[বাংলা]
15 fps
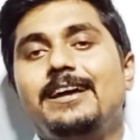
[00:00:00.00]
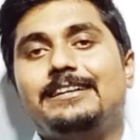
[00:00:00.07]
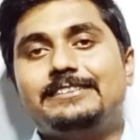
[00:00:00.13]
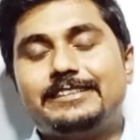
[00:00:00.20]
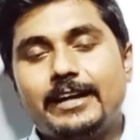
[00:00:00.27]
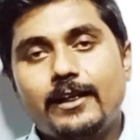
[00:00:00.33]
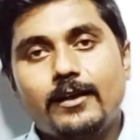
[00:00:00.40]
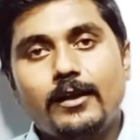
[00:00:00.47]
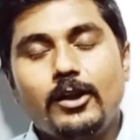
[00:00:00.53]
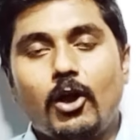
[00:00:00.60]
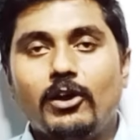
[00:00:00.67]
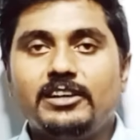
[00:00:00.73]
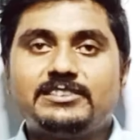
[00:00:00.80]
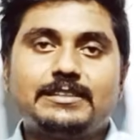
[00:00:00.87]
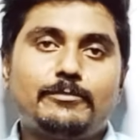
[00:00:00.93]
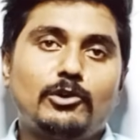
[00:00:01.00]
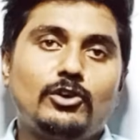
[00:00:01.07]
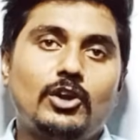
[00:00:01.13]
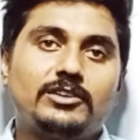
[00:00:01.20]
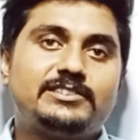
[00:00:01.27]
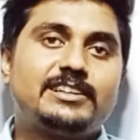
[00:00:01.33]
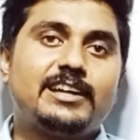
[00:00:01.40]
জেনারেল নলেজ এবং
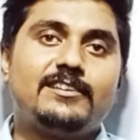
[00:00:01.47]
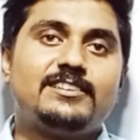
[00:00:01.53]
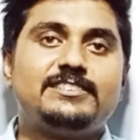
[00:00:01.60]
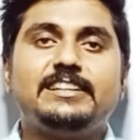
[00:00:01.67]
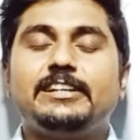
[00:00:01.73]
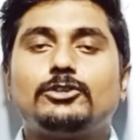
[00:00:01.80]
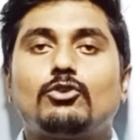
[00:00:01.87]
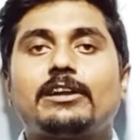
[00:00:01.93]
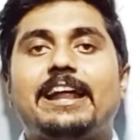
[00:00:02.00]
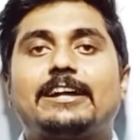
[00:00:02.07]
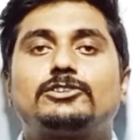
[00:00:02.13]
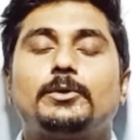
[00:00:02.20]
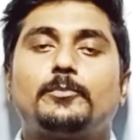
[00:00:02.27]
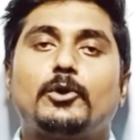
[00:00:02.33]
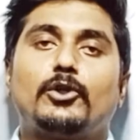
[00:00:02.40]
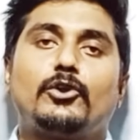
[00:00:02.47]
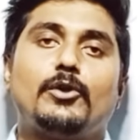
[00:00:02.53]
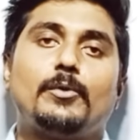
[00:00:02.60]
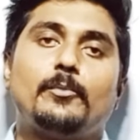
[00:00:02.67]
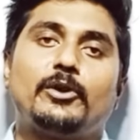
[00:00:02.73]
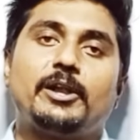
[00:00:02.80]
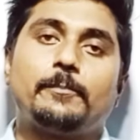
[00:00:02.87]
লজিক্যাল রিজনিং টোটাল একশো পনেরো
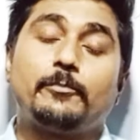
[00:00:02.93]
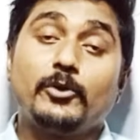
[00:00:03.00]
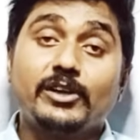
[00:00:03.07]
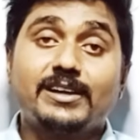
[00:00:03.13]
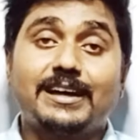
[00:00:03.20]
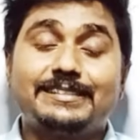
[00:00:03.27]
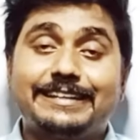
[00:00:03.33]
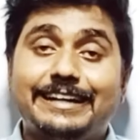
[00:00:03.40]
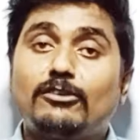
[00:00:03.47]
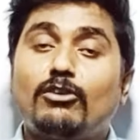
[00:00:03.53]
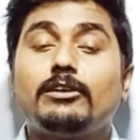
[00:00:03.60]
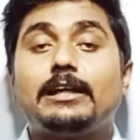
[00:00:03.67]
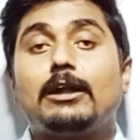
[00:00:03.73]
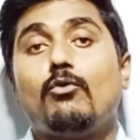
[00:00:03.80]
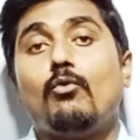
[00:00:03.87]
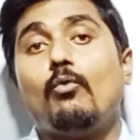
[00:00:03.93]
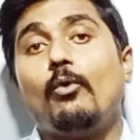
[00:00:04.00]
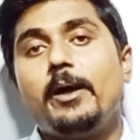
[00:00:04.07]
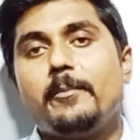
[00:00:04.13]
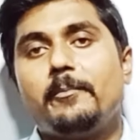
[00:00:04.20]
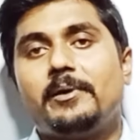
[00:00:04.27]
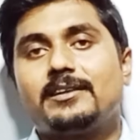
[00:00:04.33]
নম্বরের পরীক্ষা দেড় ঘন্টার
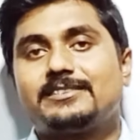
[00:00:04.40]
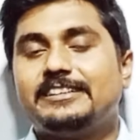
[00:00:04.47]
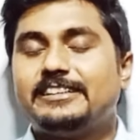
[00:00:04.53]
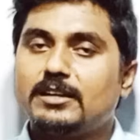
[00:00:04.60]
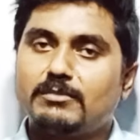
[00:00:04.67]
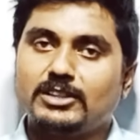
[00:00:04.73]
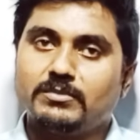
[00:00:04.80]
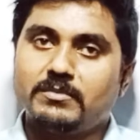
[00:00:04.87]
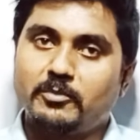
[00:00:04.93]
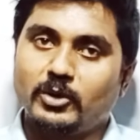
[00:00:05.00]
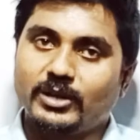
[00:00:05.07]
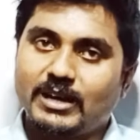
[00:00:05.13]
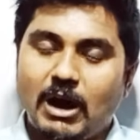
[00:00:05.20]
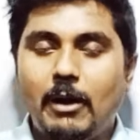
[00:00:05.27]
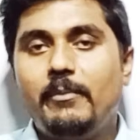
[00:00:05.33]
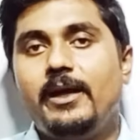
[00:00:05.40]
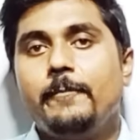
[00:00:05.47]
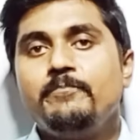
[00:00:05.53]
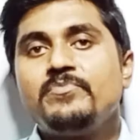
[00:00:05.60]
ওএমআর সিটের মাধ্যমে পরীক্ষা হবে